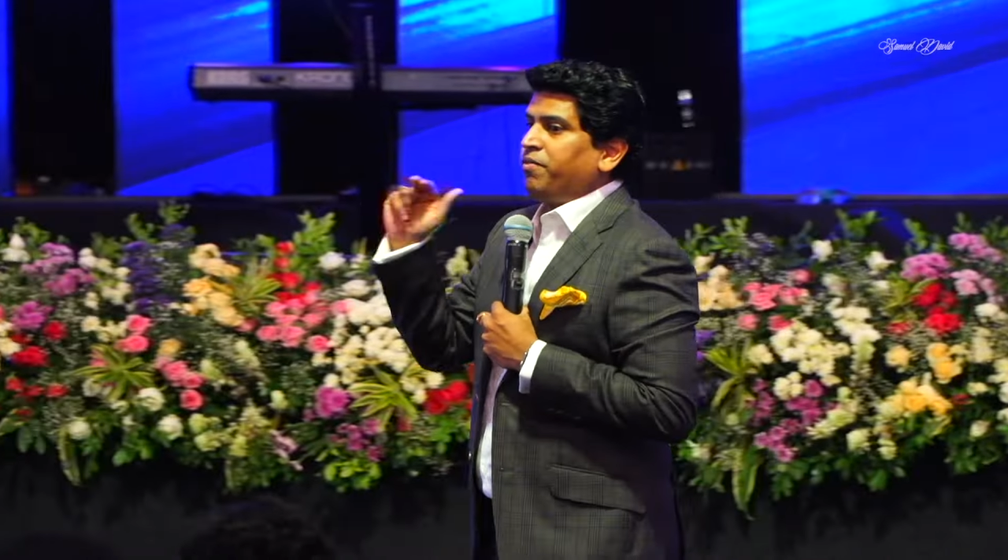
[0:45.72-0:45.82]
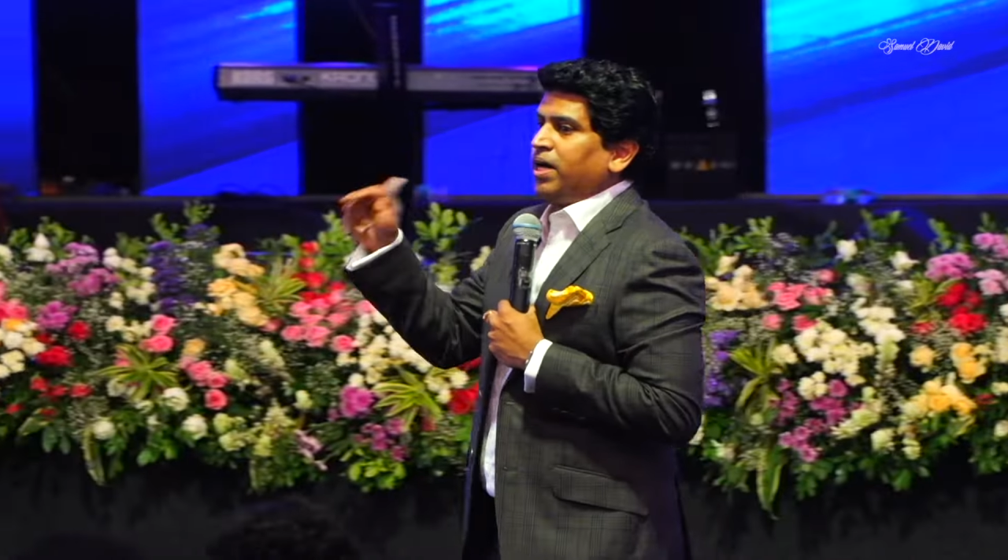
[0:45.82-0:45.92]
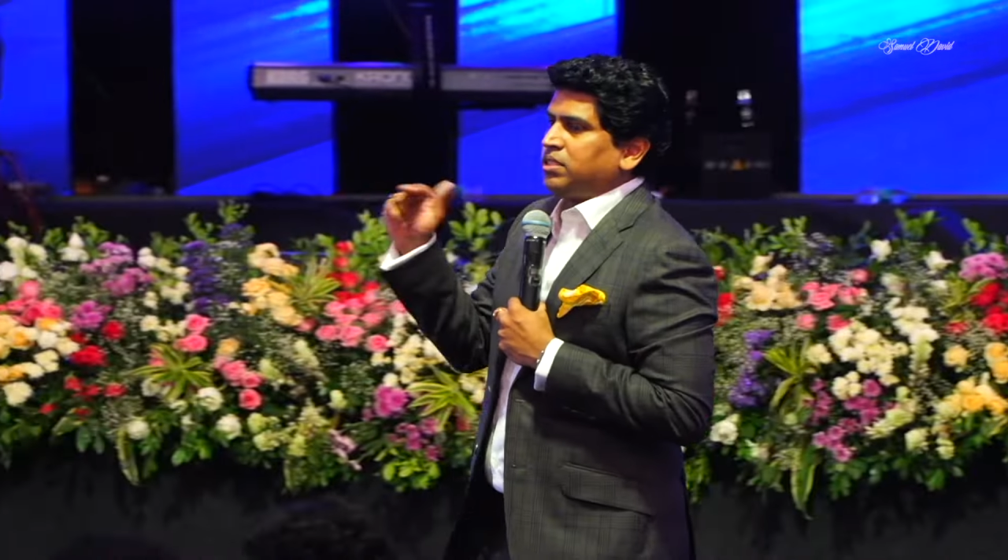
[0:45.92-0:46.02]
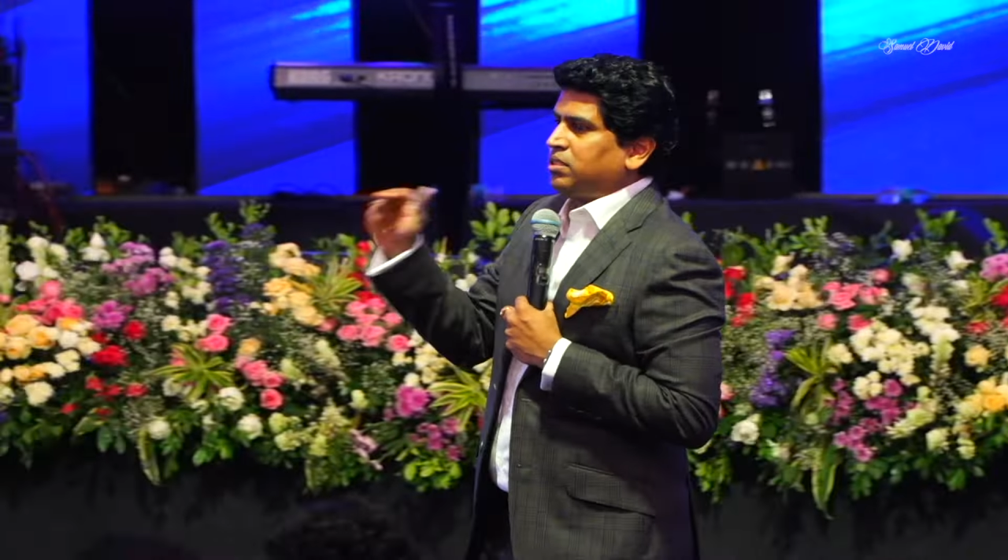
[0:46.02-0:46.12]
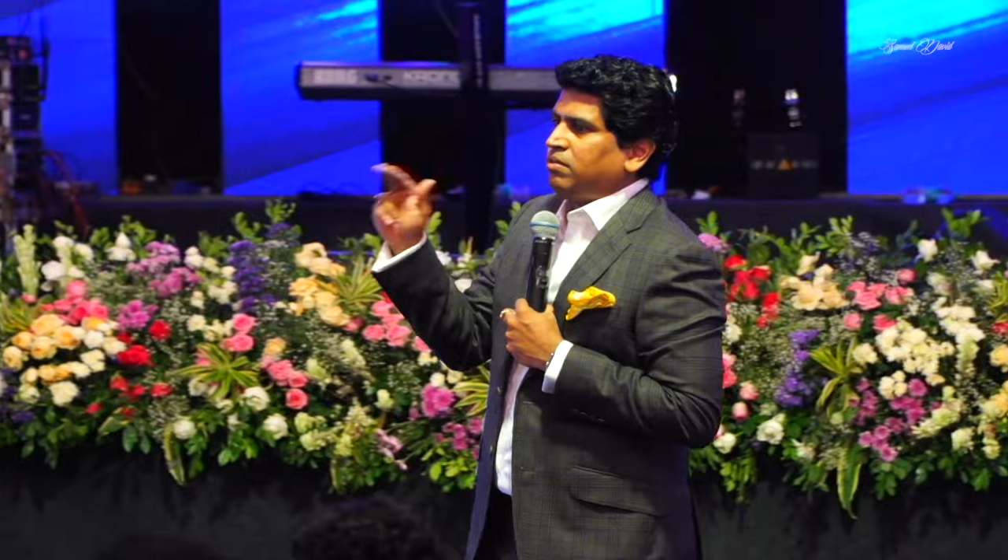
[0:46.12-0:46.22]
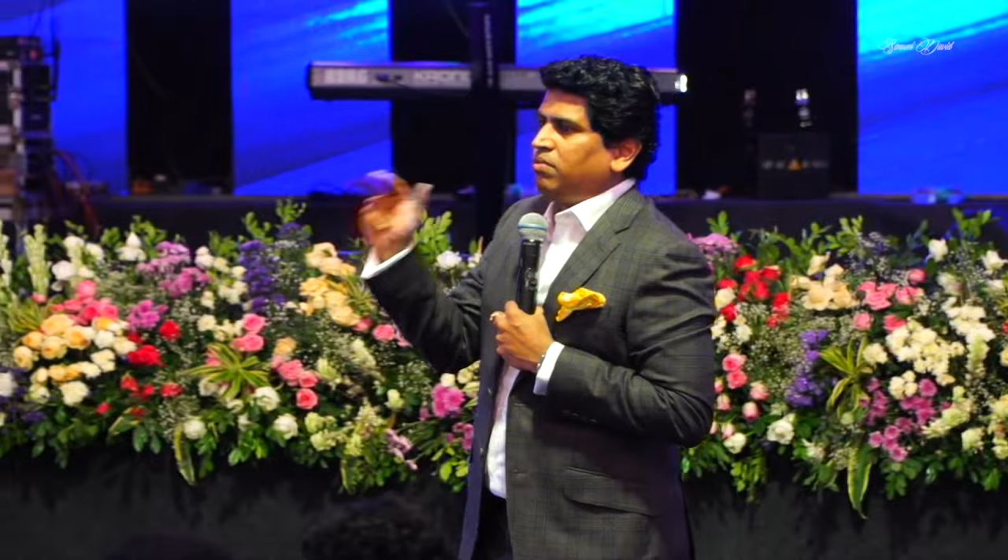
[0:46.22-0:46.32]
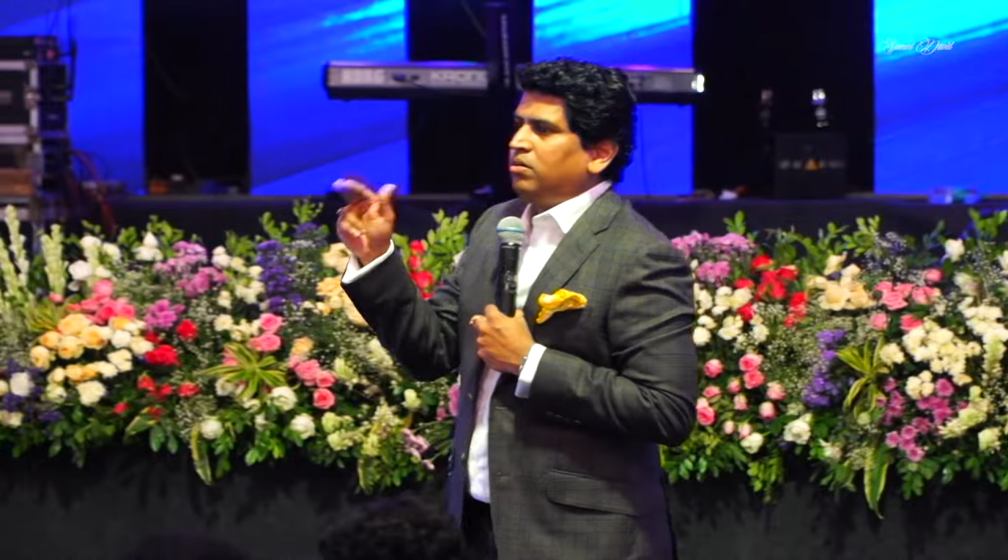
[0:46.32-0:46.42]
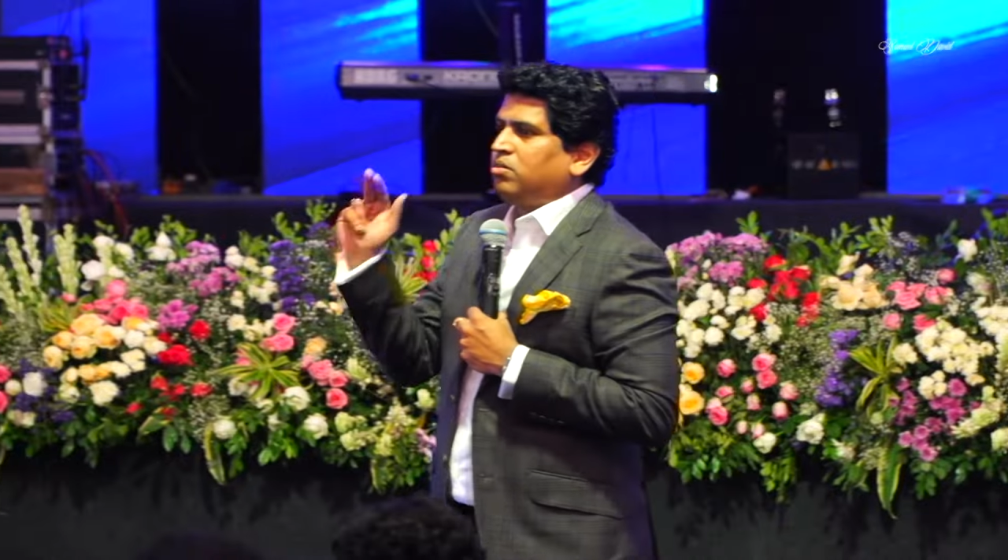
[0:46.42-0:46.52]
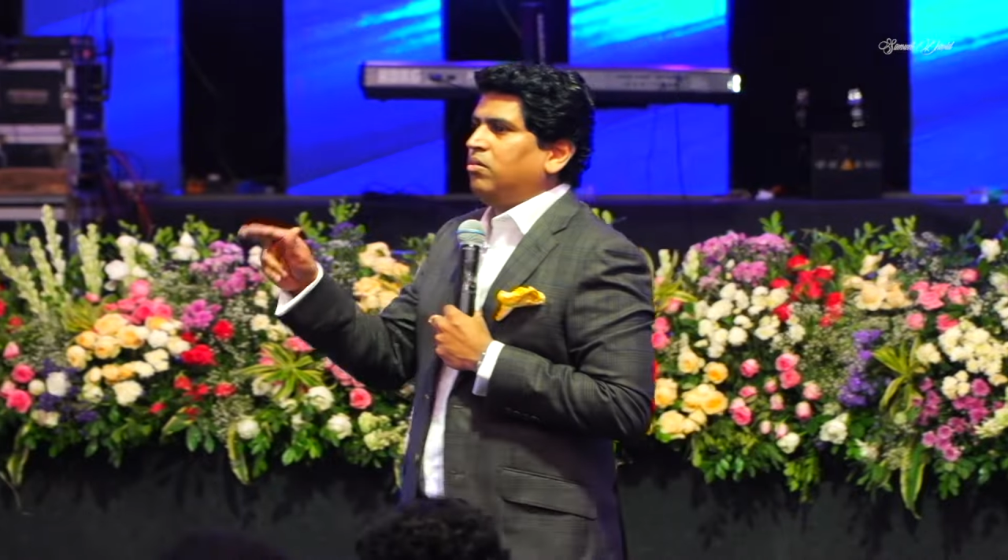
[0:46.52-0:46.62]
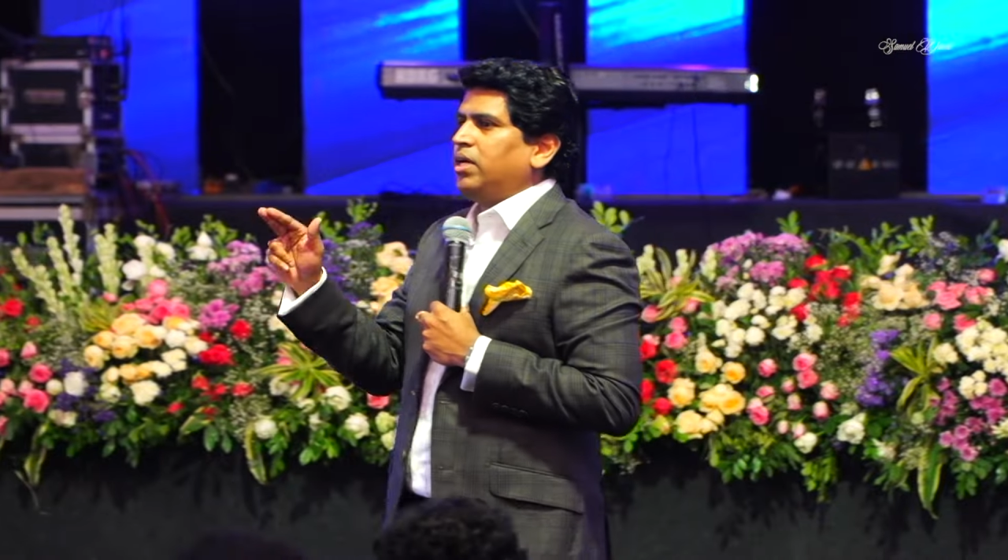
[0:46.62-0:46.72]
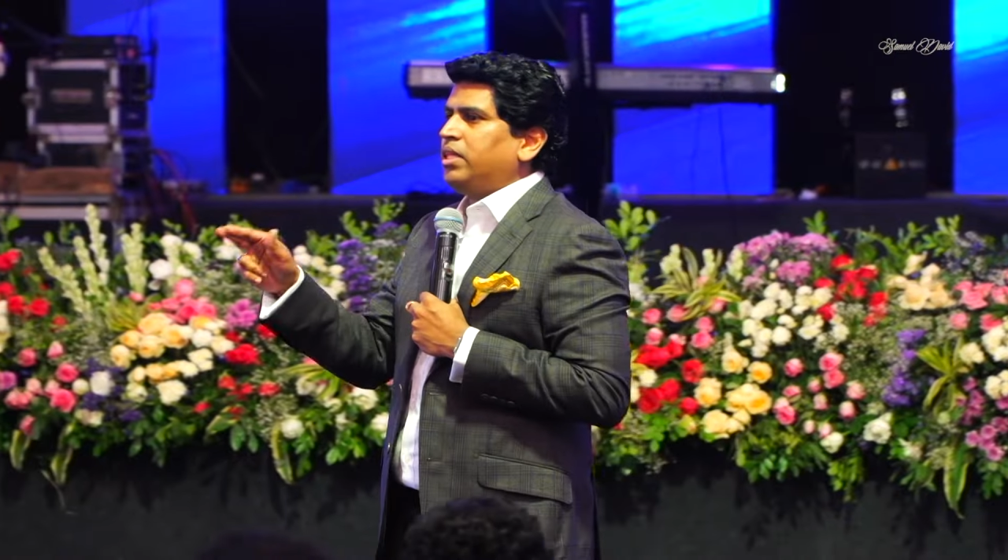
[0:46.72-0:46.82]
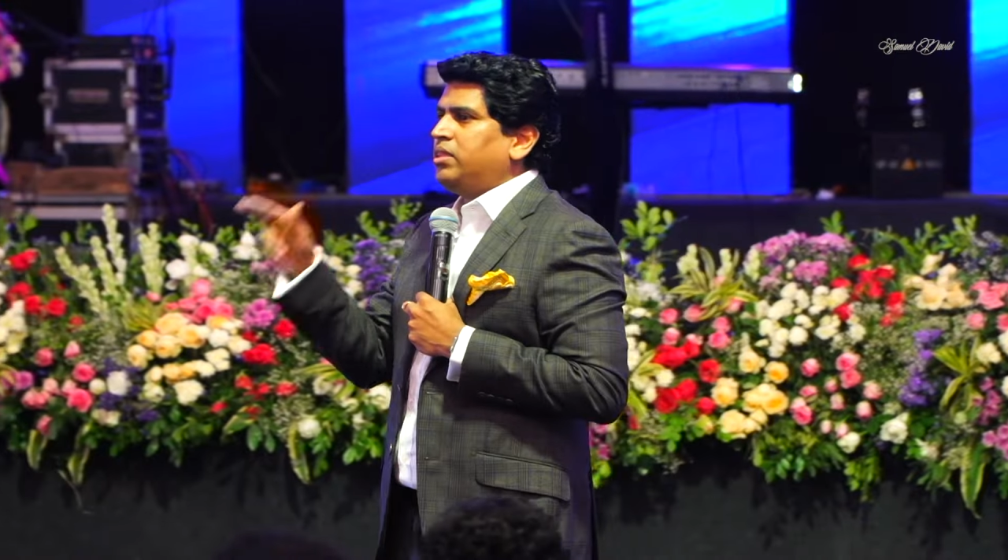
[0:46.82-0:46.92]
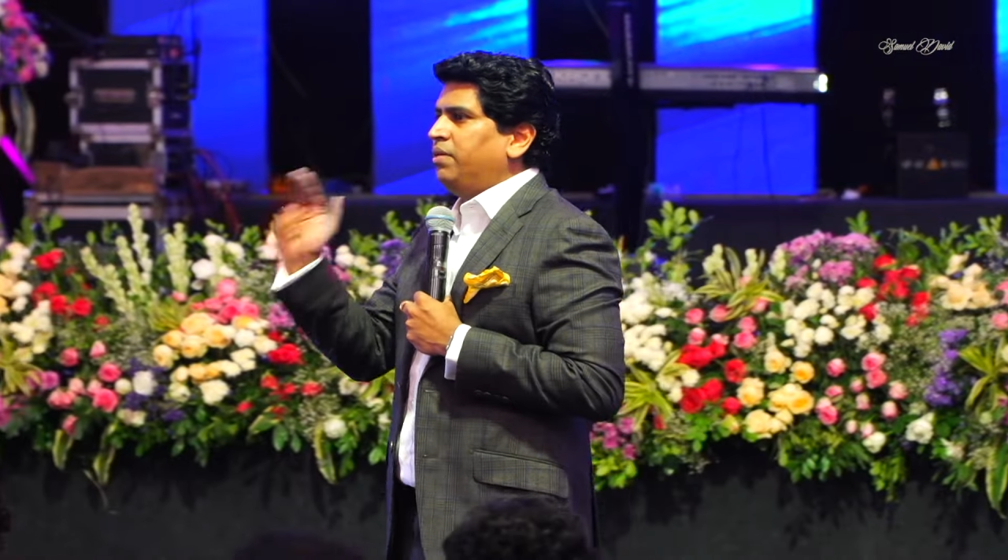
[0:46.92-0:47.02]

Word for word: వాస్తవం కూడా